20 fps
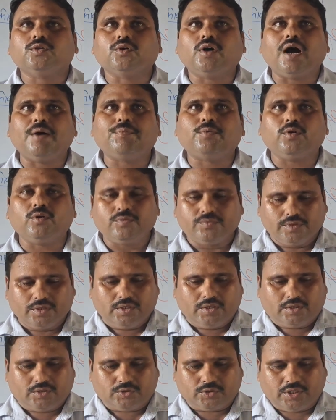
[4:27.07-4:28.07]
तो आपको
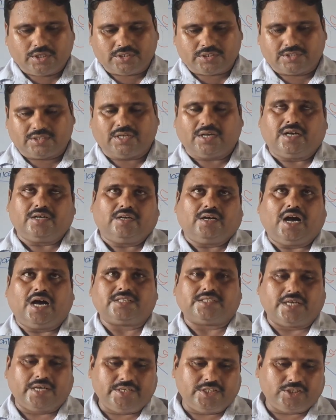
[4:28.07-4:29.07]
जो है
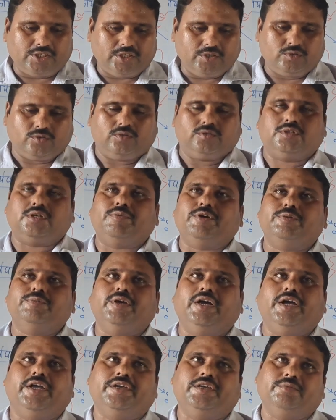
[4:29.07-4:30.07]
आसानी से समझ
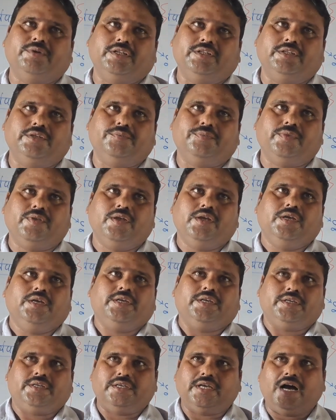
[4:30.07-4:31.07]
में आएगी बातें
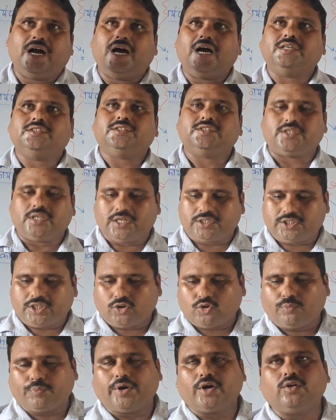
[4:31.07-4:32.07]
यहाँ आज इस
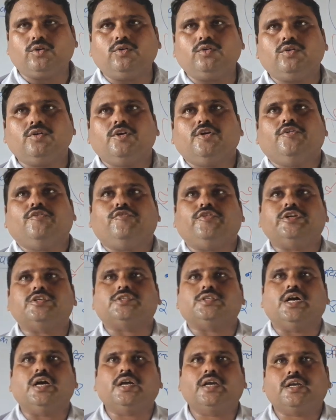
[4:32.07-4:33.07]
लेक्चर को पढ़ लो फिर
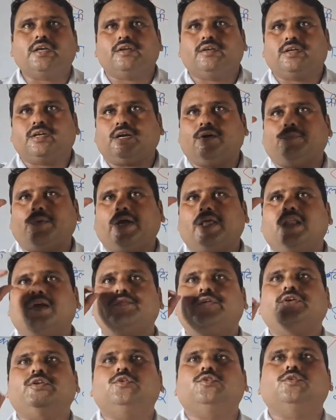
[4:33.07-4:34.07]
संघ का पहला
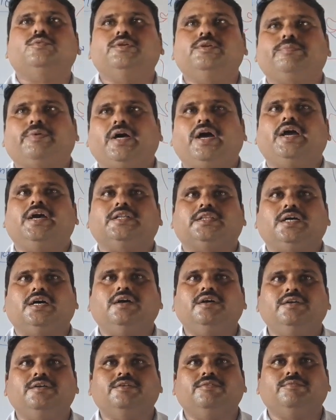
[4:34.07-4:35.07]
वीडियो जो मैंने पढ़ाया
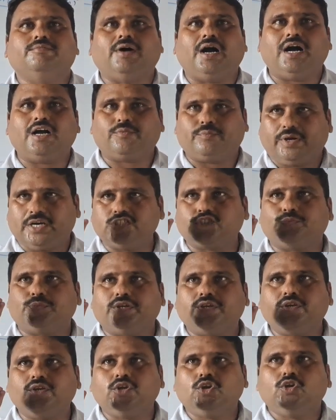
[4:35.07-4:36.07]
था भाग पाँच
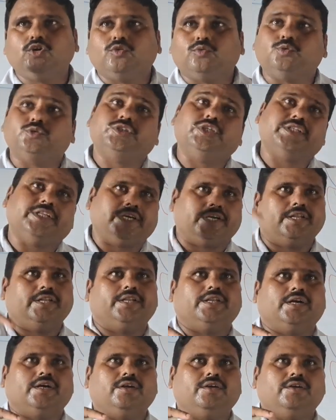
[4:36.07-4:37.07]
में उसे देख
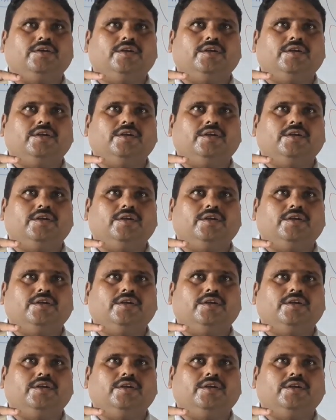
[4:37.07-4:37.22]
लेना